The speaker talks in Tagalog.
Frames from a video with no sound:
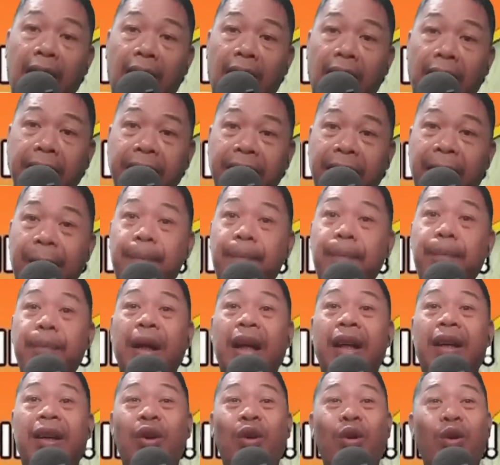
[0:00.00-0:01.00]
a
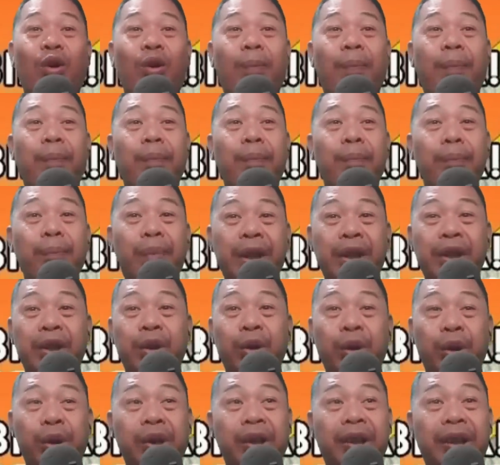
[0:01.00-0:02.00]
number of
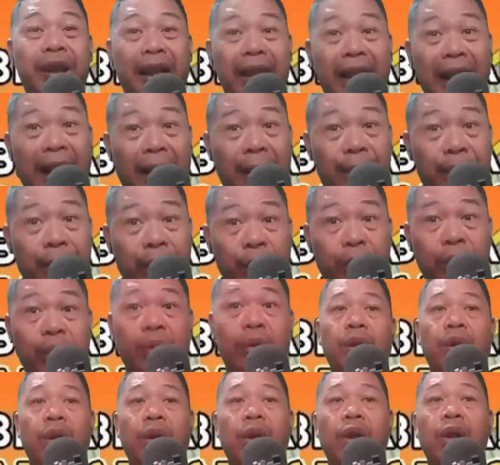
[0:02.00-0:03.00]
videos na
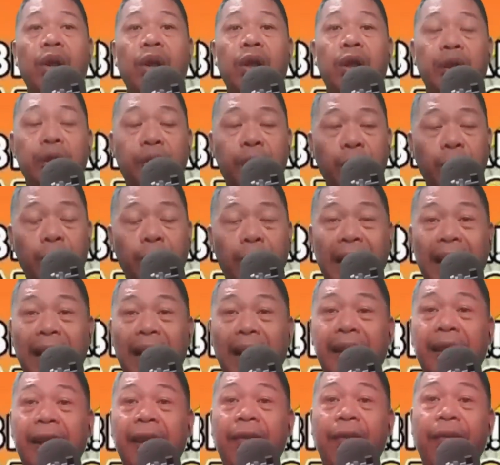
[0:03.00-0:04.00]
na-upload. So
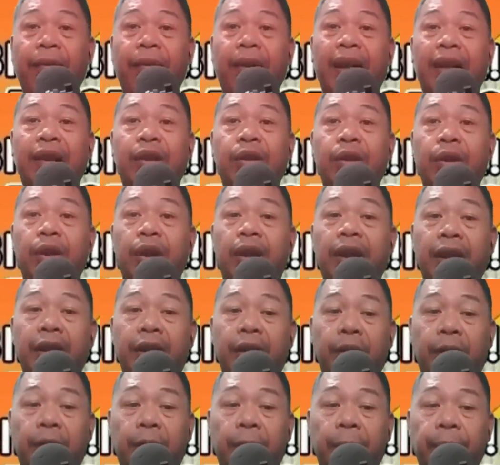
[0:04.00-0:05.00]
malaking factor
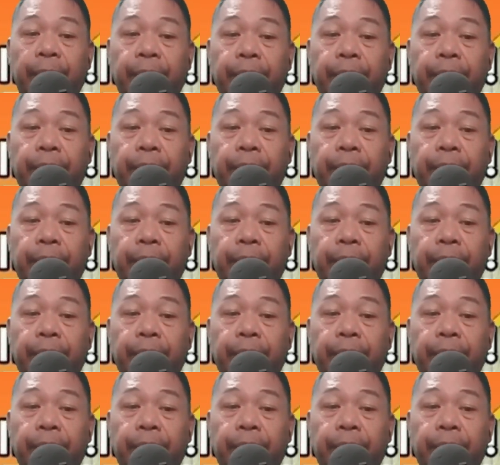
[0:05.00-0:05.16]
dito,